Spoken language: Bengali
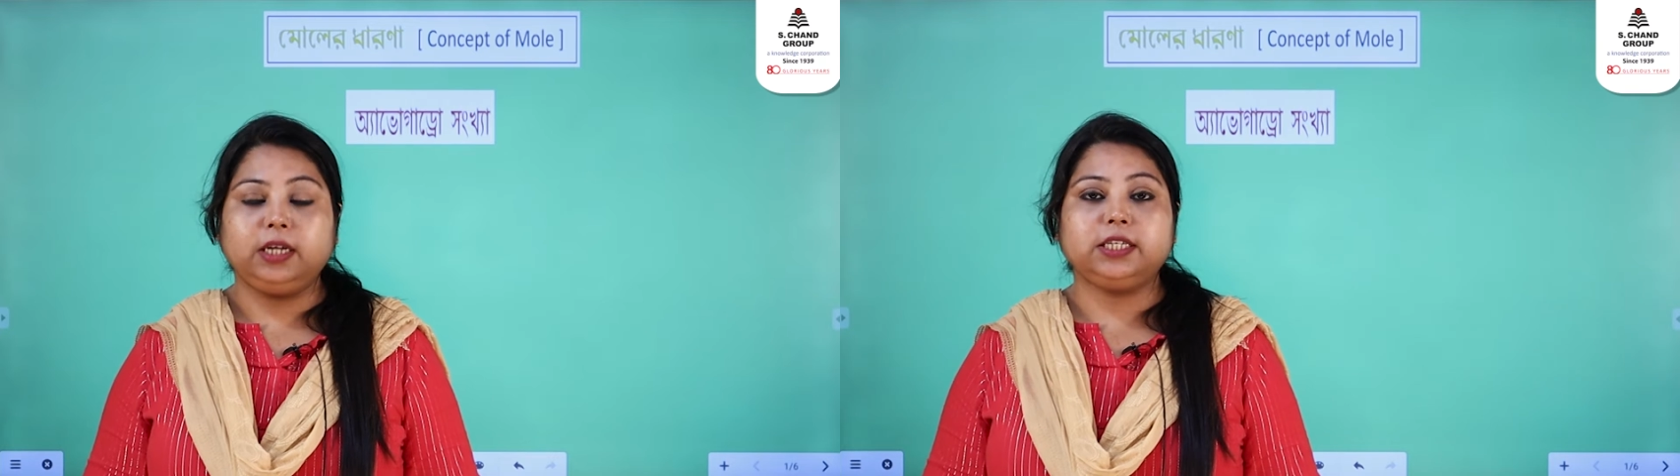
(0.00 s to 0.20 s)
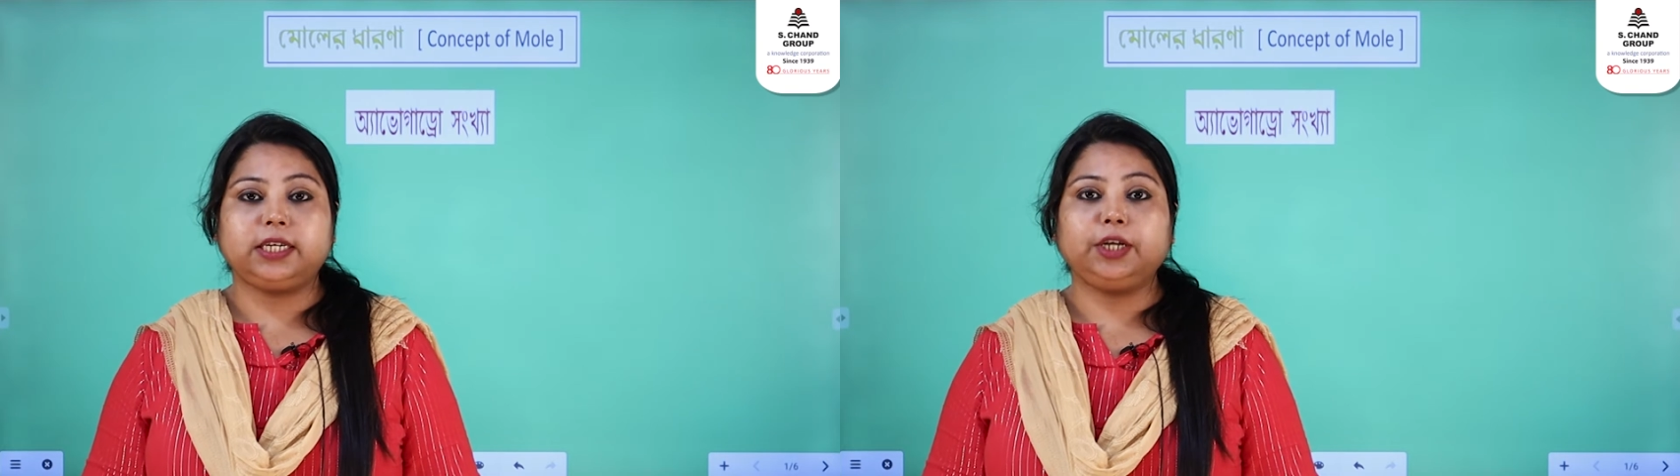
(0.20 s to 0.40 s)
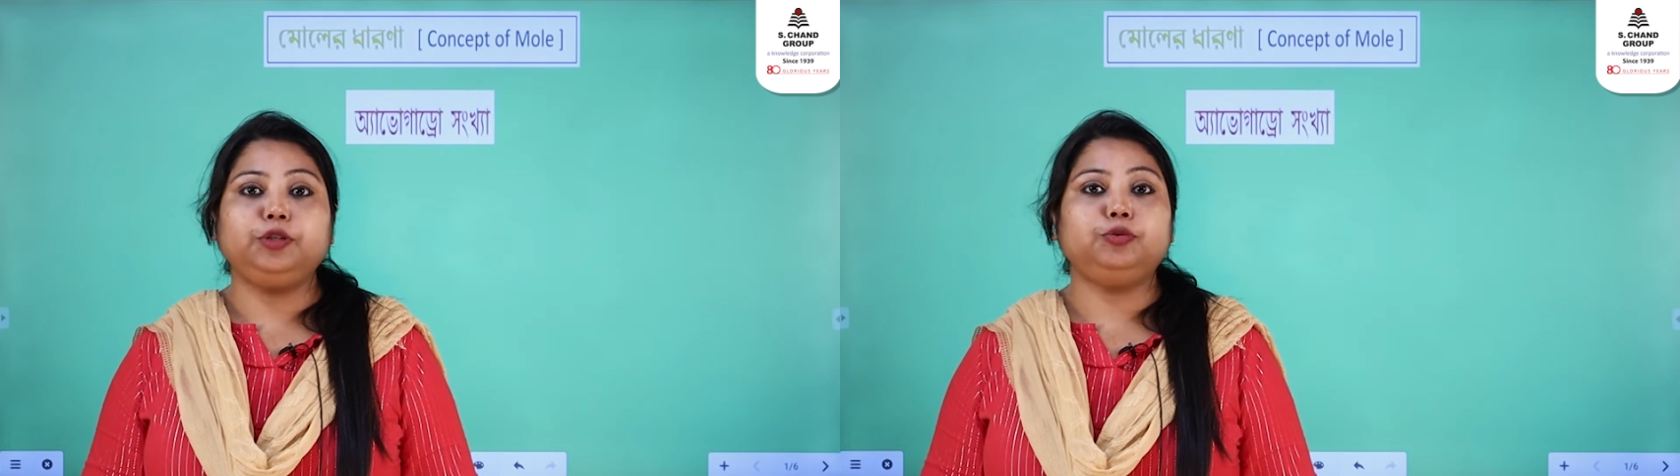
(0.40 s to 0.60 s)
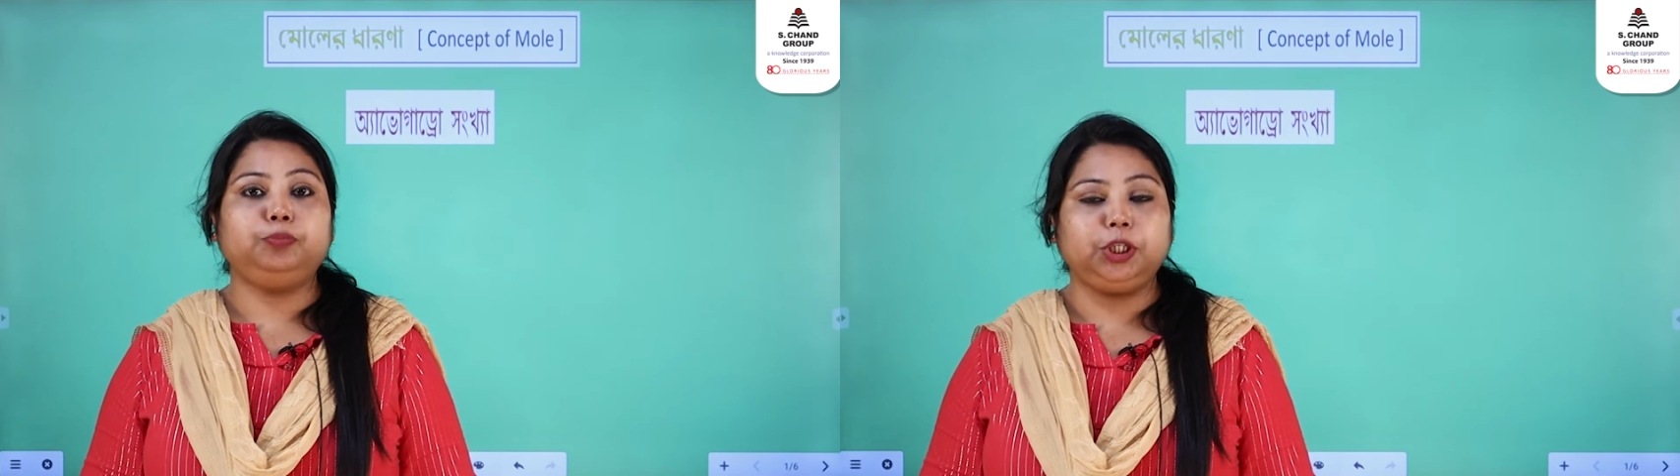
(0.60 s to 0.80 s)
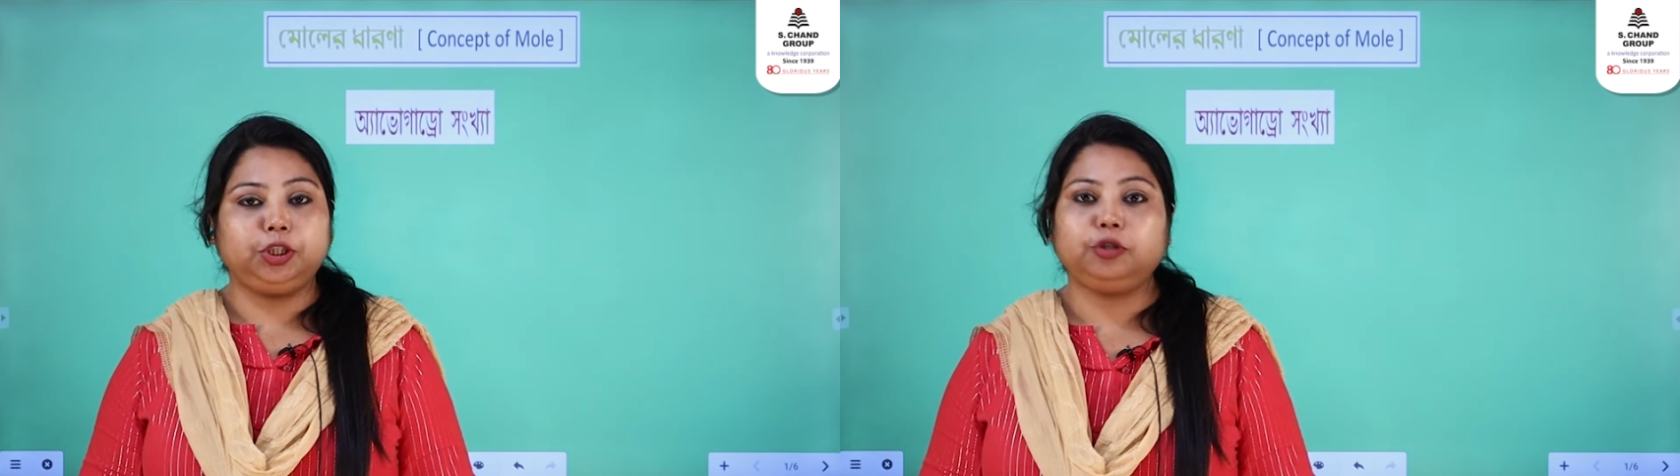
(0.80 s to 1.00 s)
যেটা কিন্তু
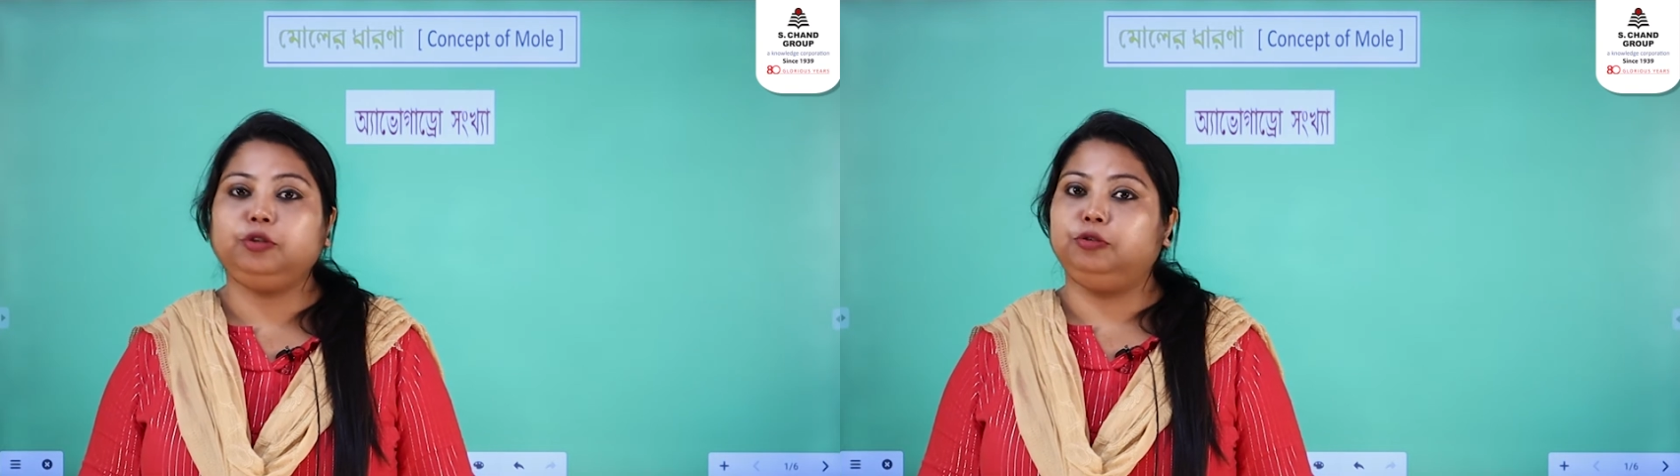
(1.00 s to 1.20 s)
ভীষণ